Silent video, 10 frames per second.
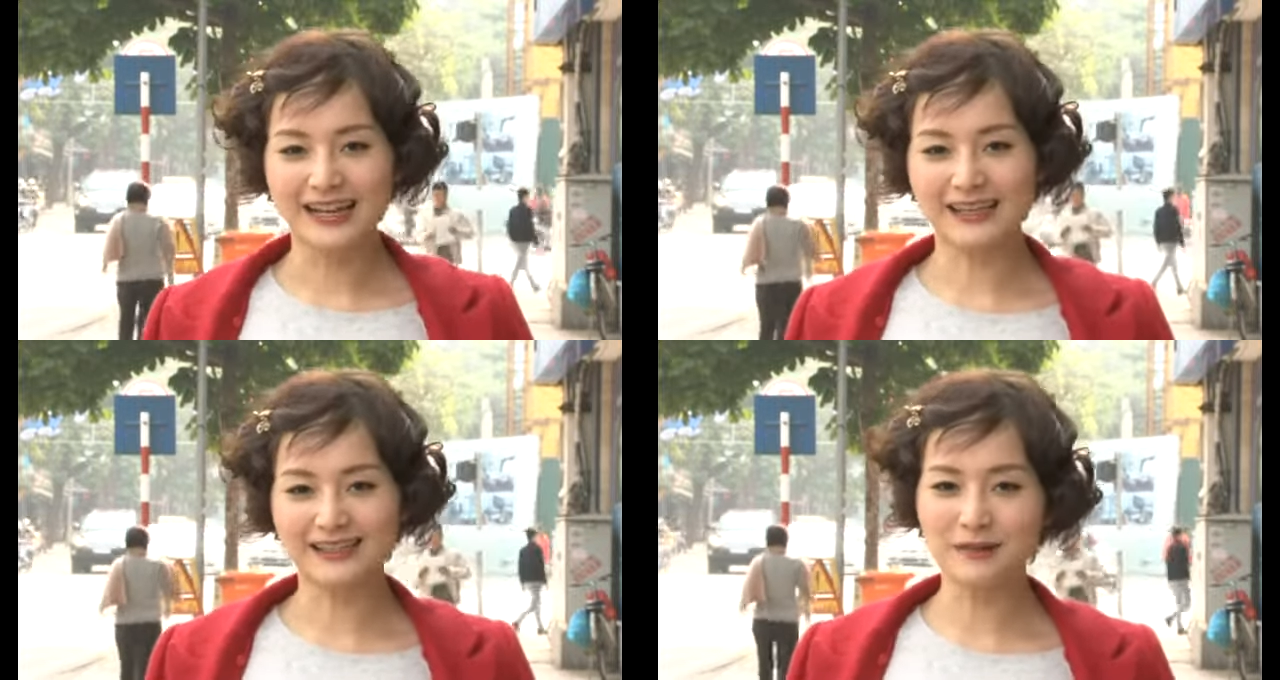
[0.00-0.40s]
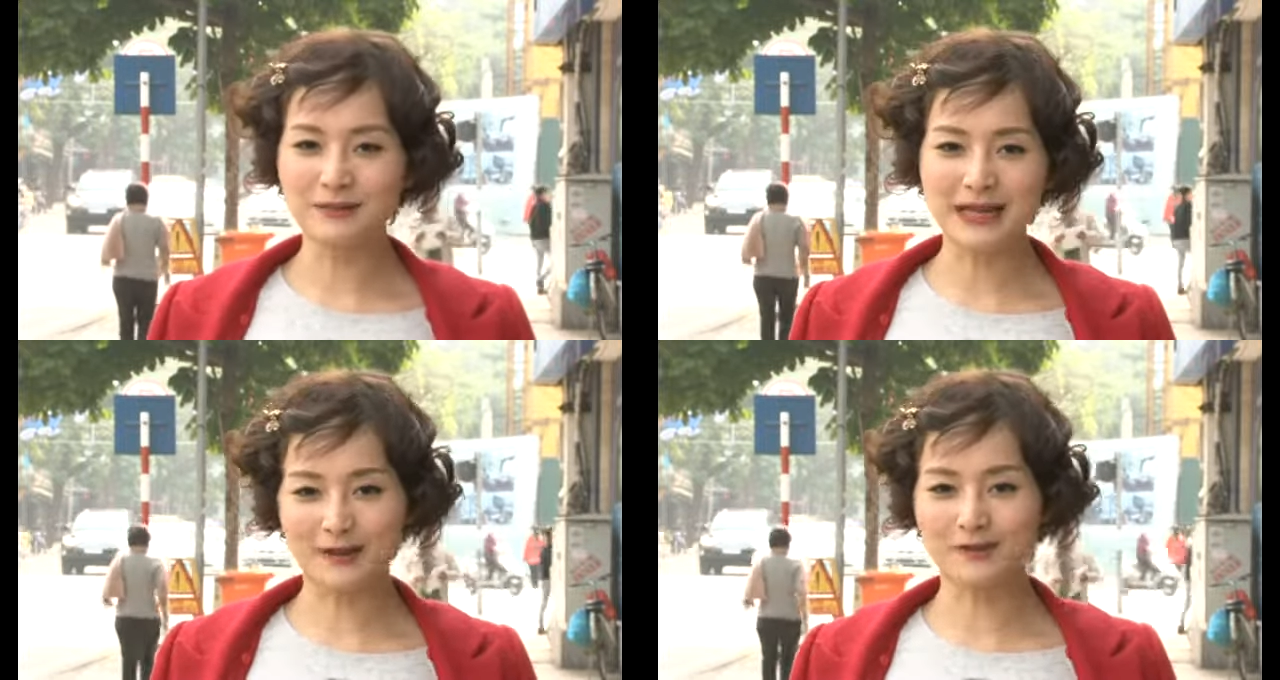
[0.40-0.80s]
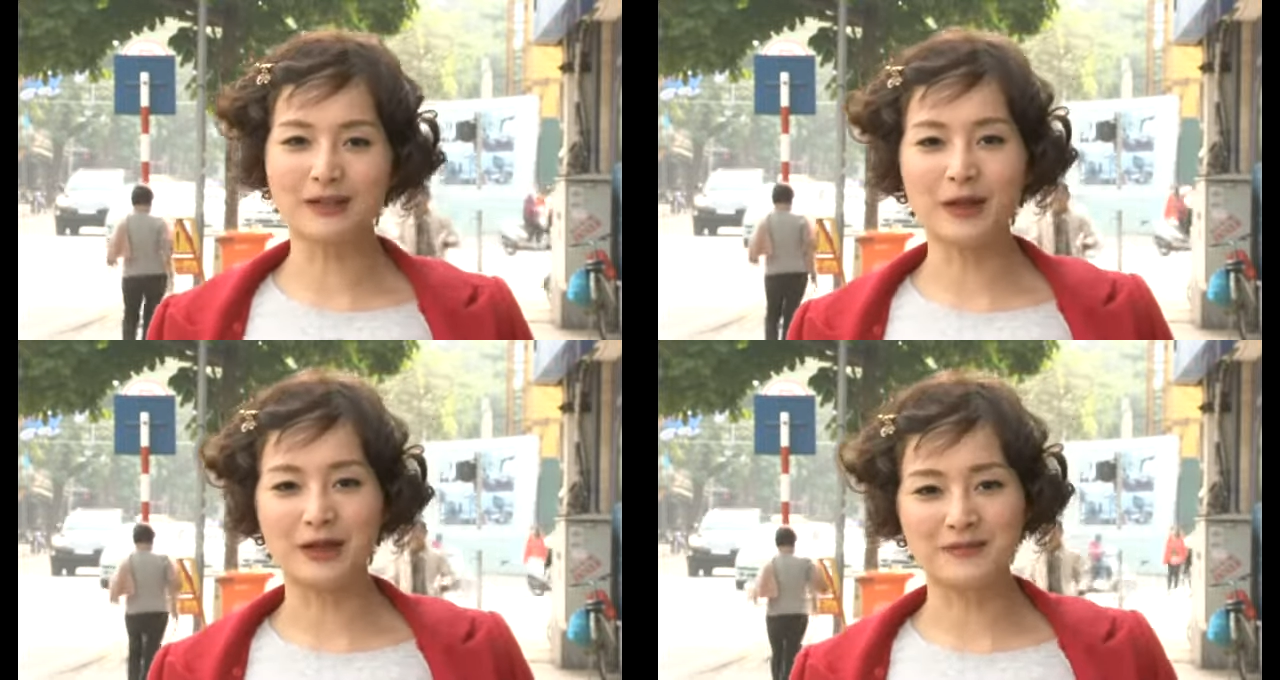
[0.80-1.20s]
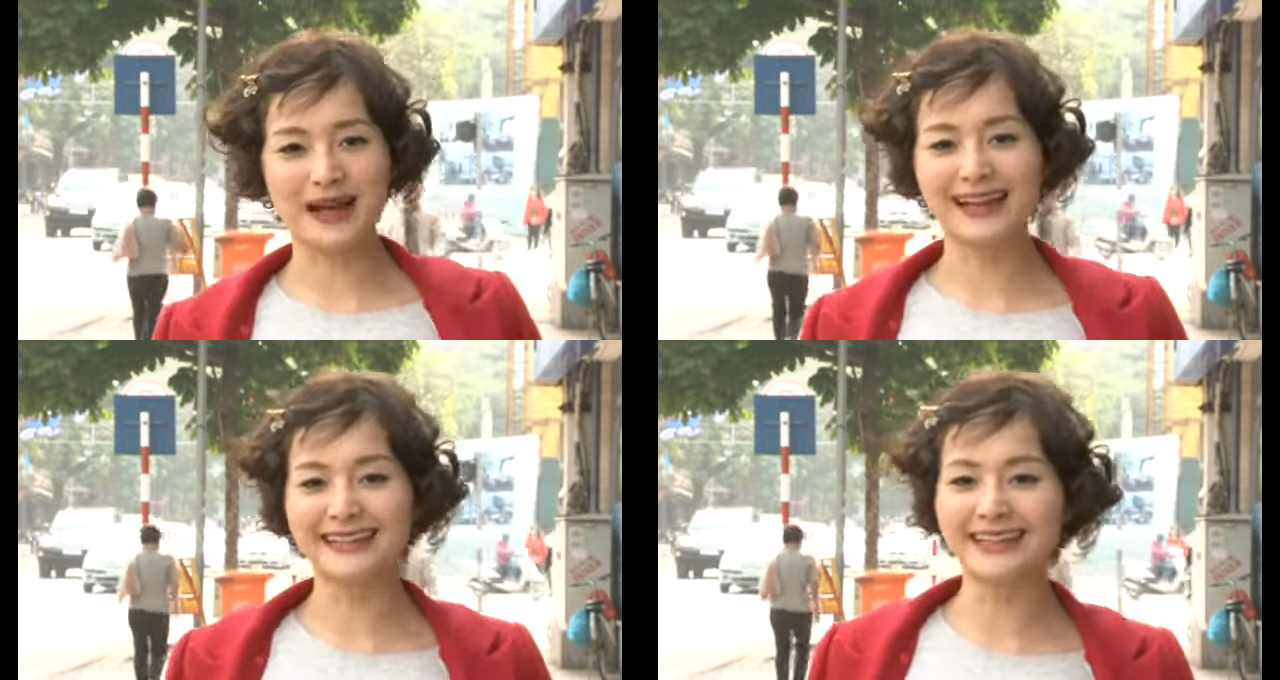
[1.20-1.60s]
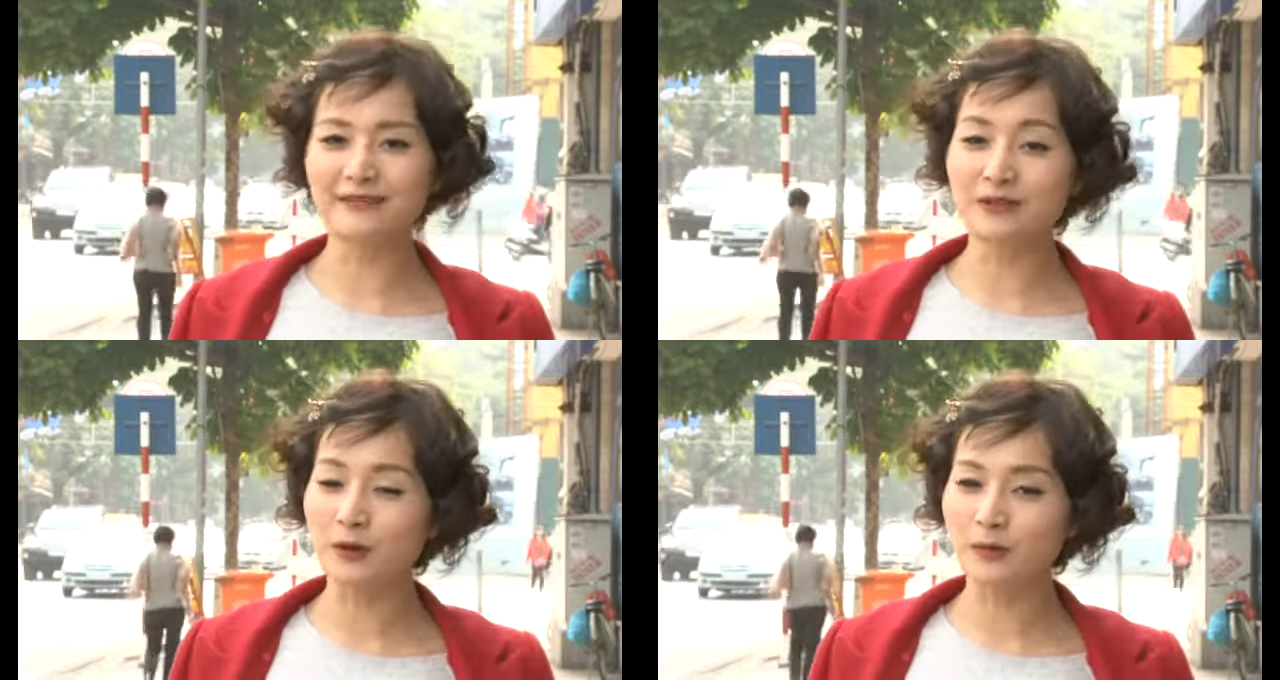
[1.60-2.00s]
à, tâm trạng cũng đang thoải mái cho
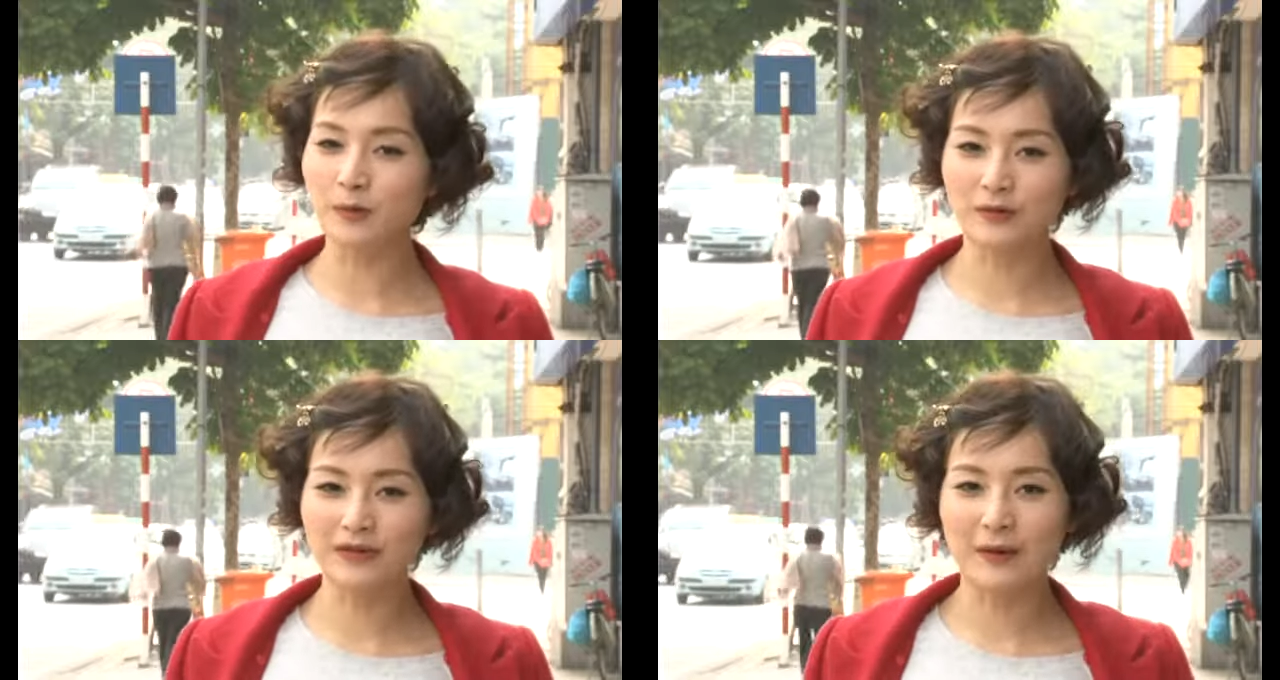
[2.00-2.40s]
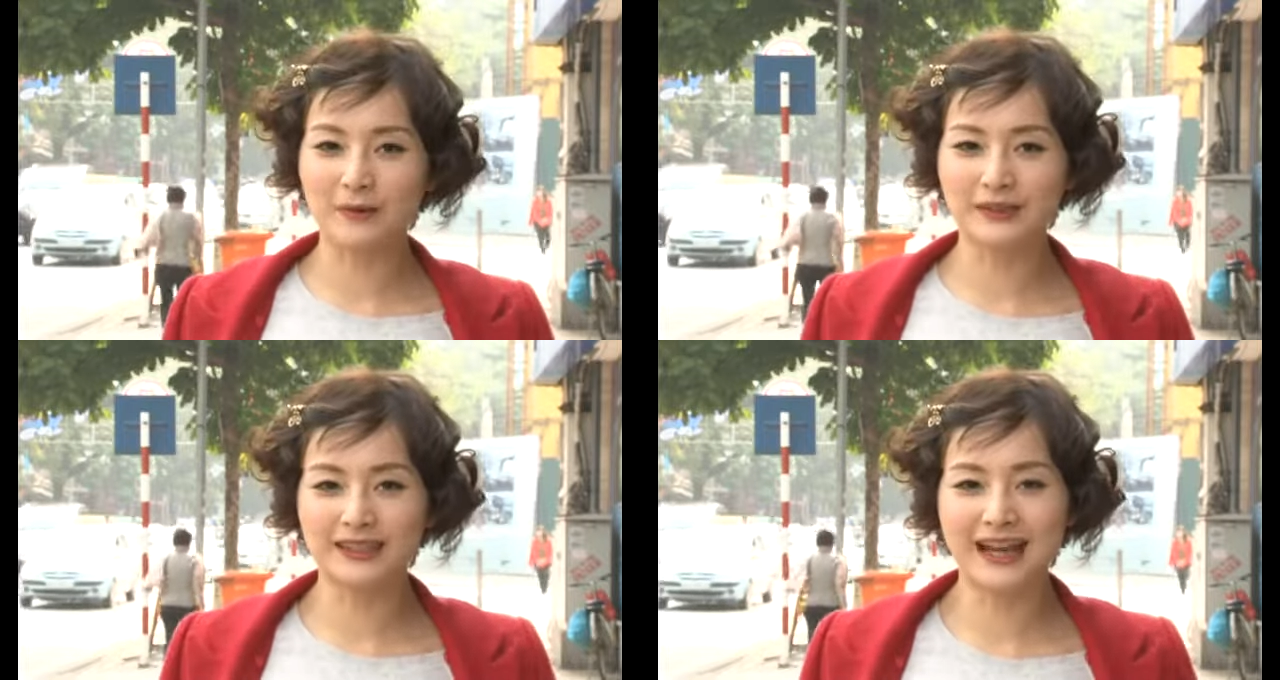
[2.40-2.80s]
nên Phương cũng muốn vào một